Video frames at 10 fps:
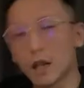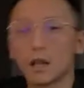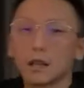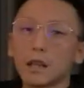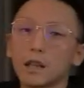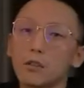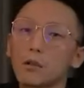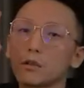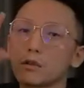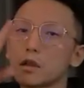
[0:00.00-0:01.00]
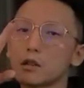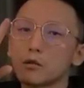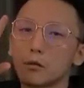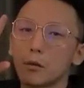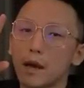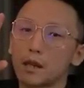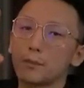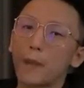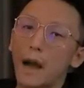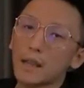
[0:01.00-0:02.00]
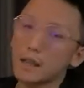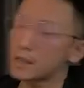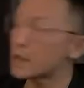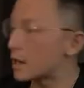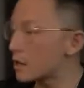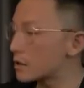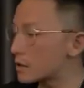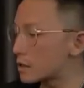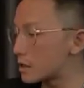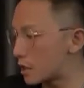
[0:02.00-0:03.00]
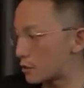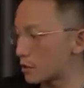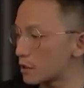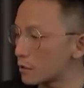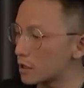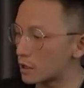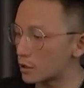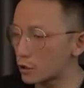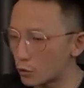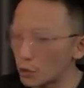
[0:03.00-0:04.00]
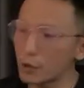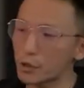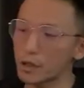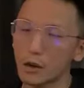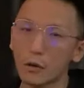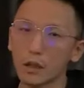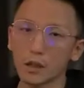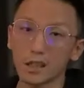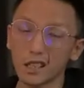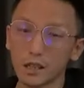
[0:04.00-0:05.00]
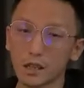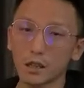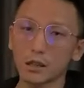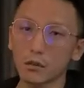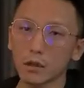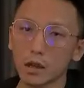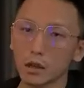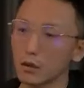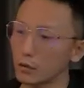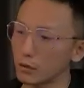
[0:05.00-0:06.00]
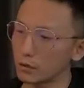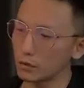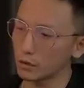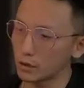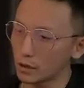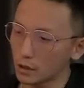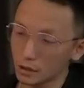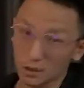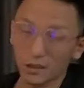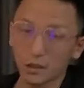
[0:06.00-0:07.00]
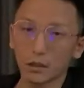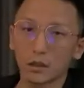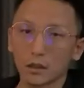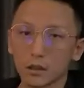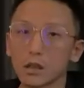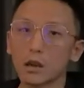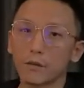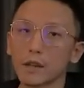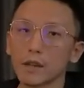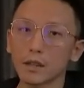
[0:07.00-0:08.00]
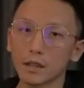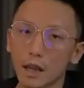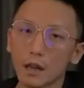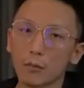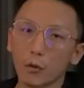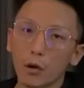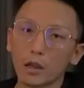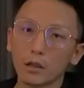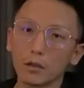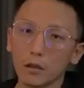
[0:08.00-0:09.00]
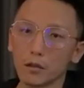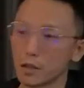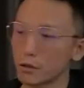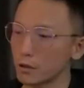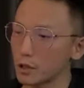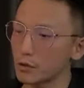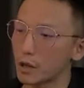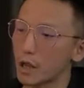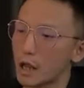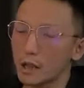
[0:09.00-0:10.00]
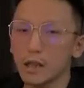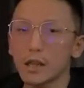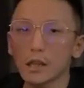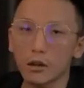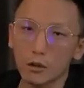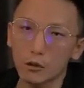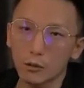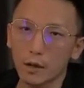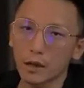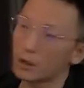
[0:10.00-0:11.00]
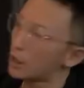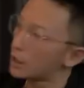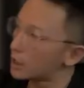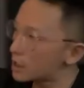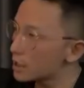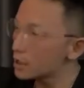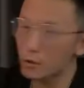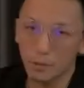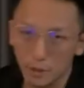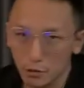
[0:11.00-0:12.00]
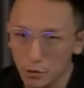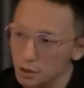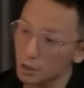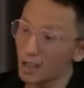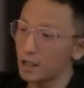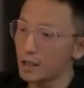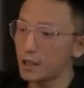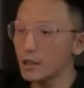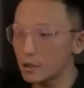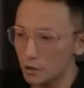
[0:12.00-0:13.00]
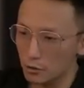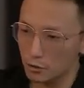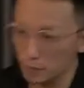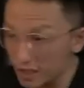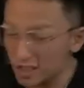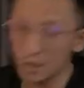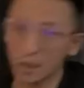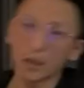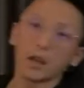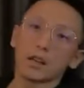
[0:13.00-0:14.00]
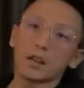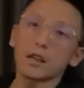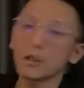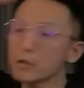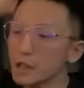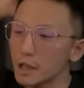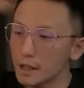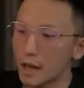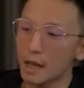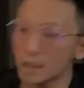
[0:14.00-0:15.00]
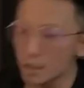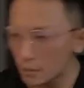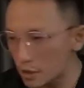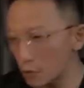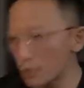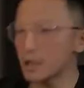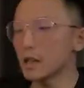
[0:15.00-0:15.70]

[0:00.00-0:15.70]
我辅导过一家高科技企业的招聘团队，他们公司的专利啊，有整整的三面墙。而且公司的耳机产品有着极好的用户体验，但他们的候选人啊，大部分都没有参观过这个专利墙，甚至连他们公司的产品都没有体验过。